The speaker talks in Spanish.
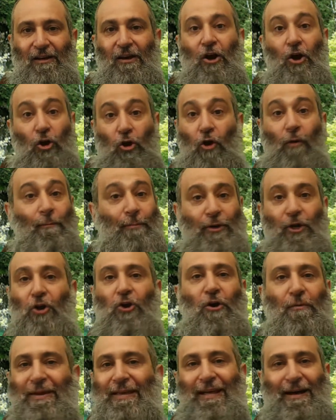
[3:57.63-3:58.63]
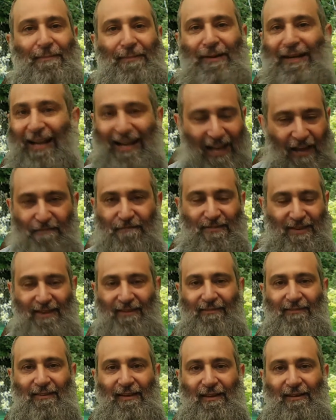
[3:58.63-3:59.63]
compró comida para la
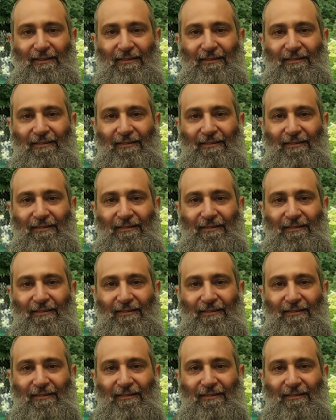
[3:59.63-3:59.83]
fiesta,